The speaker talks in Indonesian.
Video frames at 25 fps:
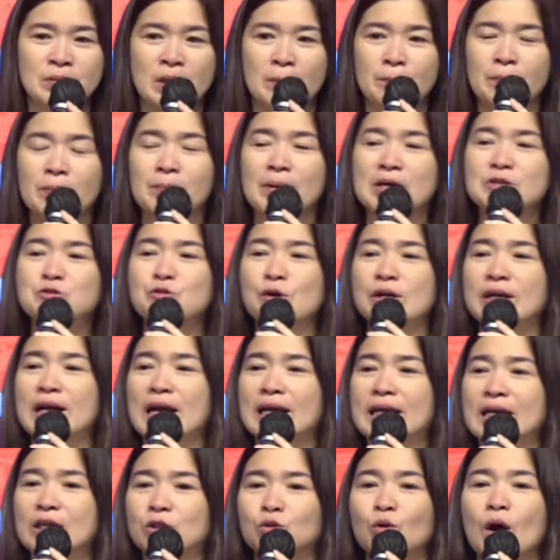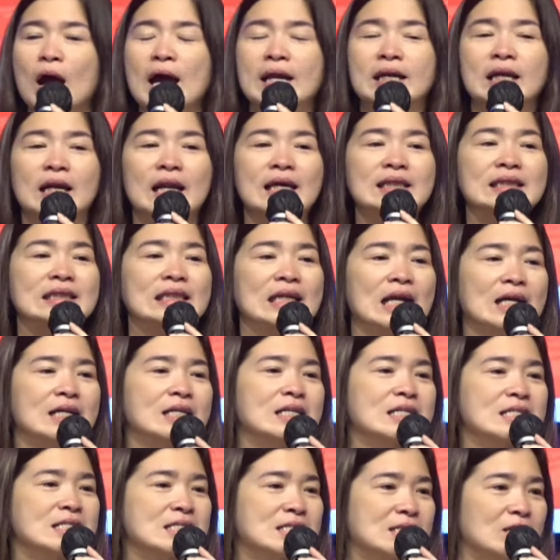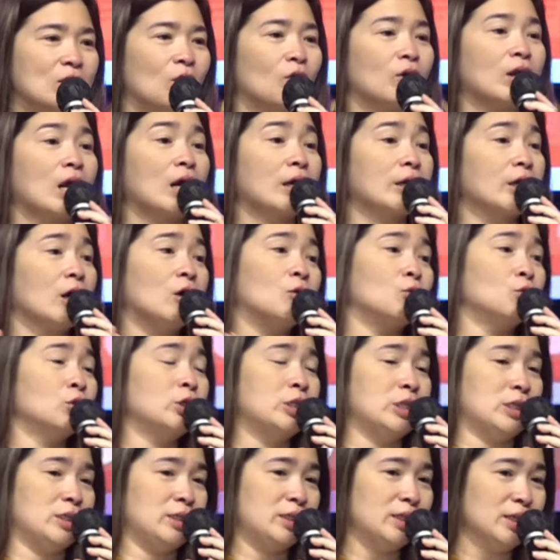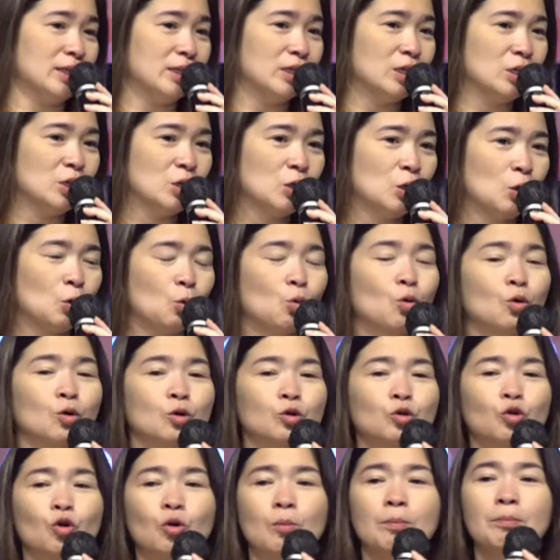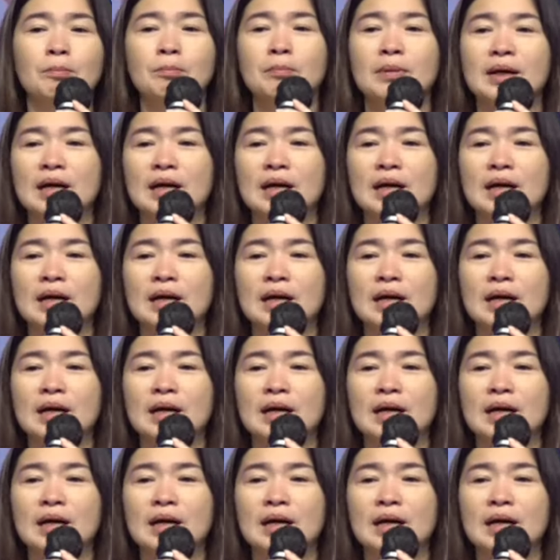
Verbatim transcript: Pembasuhan kaki itu adalah tradisi orang Yahudi untuk